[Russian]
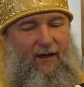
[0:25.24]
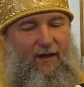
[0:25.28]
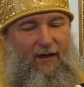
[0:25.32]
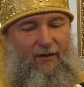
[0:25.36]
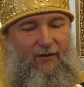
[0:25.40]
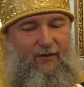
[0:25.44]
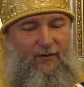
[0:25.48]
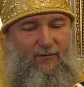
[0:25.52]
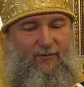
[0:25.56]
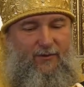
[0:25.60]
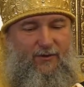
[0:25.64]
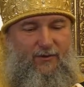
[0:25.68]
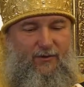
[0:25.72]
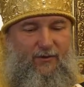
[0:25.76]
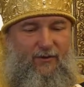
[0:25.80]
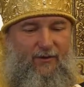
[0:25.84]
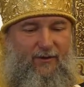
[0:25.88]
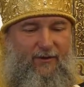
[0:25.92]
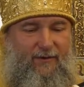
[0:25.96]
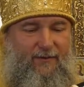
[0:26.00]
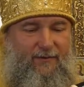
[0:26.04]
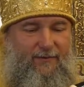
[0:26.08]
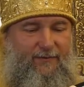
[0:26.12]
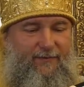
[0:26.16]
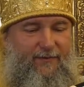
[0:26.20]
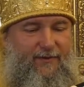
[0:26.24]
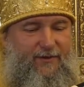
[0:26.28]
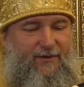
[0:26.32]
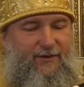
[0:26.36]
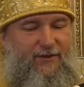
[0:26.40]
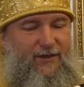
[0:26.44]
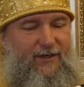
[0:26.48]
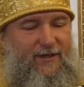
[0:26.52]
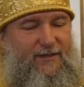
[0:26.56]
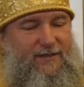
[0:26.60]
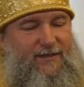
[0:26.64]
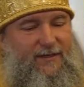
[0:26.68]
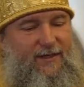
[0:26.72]
о том, что
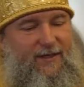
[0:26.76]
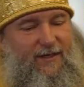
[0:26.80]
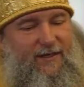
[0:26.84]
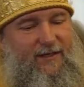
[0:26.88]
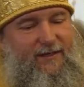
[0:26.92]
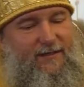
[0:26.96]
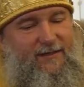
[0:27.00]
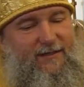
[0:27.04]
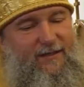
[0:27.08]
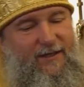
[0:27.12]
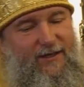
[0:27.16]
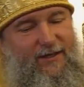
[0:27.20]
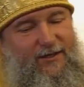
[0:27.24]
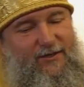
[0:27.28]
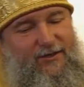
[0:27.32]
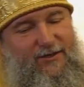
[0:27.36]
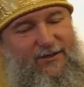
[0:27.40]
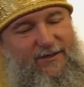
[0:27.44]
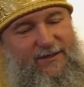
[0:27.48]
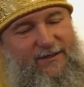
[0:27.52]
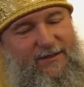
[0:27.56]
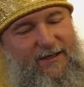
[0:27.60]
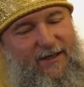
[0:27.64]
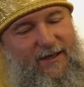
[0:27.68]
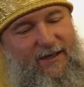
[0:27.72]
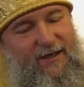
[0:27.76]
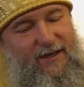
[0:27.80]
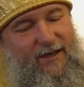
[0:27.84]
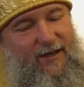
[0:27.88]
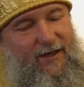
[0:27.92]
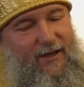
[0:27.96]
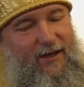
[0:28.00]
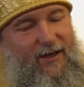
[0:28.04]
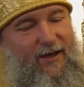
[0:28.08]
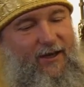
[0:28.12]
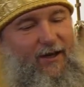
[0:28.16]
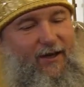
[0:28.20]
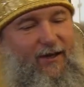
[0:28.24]
счастье и настоящая цель –
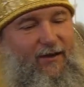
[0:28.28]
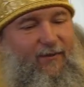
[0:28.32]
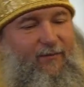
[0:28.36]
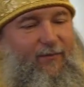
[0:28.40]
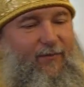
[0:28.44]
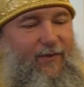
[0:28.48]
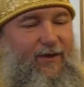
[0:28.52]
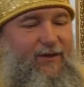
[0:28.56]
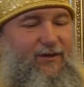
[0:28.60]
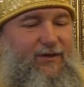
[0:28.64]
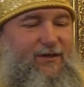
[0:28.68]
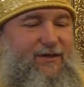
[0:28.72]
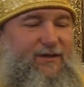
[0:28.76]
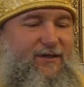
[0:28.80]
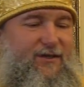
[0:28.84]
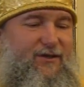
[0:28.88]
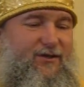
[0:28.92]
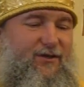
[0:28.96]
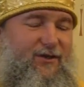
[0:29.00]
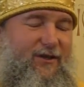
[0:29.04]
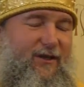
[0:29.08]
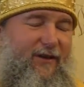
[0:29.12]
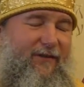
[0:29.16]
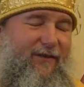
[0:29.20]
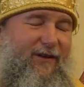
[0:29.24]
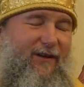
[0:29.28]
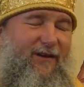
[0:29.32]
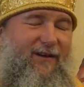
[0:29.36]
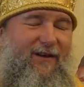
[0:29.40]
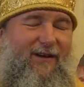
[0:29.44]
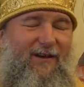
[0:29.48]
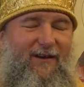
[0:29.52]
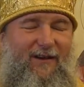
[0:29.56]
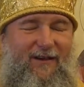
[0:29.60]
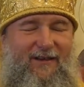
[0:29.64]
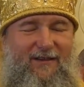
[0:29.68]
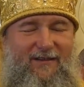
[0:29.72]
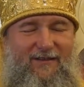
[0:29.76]
жизни человека, и,
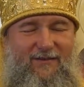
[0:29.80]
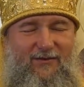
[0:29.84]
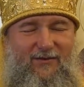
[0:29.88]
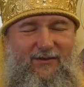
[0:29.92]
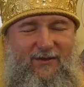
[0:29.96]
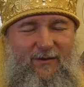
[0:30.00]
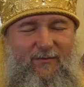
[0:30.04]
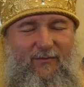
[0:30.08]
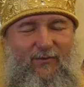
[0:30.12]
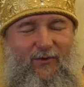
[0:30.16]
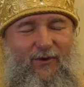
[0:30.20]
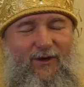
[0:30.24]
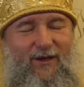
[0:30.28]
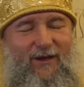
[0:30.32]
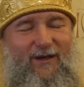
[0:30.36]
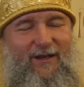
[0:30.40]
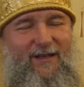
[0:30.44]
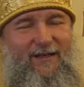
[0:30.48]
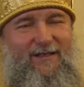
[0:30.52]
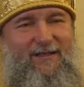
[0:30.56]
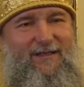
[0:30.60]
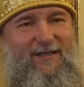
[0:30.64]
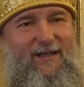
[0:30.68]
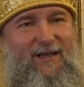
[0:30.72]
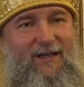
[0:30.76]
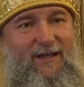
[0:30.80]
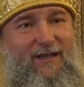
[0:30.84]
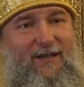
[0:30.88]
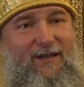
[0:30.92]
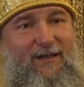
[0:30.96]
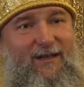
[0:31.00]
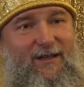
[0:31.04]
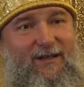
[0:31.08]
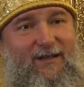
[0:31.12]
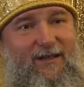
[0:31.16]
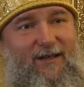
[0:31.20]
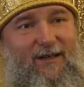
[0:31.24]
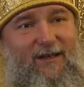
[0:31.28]
тем более христианина,
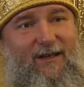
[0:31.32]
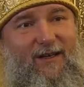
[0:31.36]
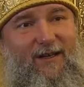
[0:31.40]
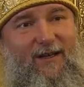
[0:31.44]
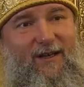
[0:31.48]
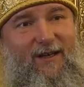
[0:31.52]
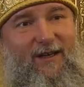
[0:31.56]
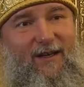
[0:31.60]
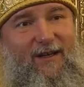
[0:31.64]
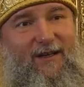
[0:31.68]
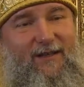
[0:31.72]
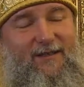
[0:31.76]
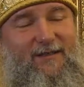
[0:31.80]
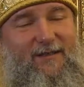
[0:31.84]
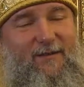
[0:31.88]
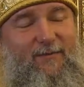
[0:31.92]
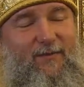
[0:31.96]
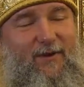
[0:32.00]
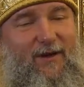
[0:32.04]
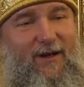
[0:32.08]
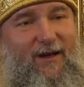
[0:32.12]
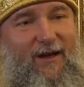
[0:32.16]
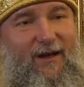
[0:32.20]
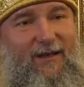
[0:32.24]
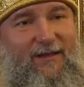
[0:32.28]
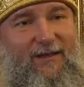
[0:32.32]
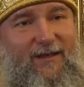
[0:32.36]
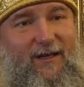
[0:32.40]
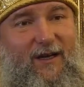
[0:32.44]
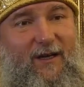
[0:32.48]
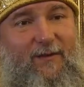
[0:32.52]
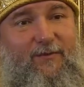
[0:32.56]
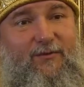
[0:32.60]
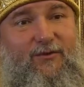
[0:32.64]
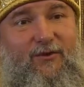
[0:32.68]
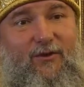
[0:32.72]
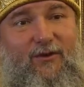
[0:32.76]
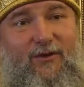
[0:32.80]
это собирать, как
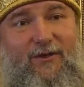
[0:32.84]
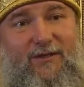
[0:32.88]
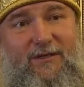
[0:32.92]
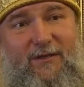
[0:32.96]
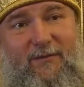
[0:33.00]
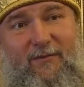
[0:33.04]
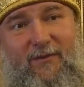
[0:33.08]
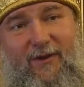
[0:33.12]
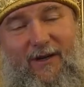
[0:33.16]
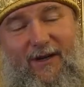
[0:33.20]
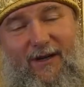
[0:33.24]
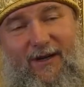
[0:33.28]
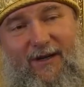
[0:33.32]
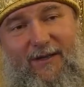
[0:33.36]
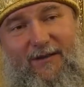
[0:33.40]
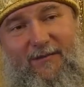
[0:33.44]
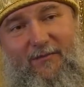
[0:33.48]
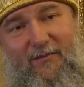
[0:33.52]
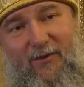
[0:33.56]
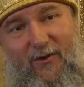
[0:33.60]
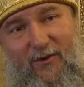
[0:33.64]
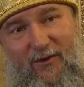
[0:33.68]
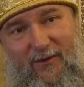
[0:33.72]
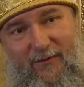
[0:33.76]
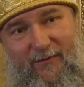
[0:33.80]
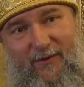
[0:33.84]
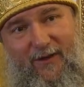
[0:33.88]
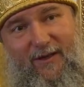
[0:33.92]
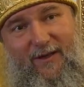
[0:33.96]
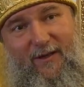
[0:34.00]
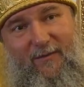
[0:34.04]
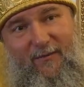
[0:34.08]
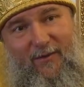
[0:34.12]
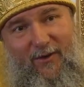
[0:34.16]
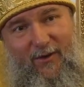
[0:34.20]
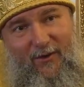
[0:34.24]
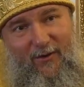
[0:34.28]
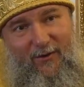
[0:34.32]
пчелка собирает мед, в
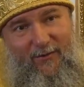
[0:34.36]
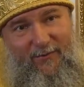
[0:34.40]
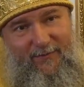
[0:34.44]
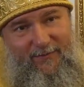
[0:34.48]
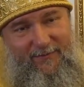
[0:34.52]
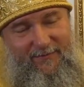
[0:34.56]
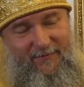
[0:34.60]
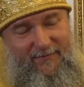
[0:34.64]
этом ее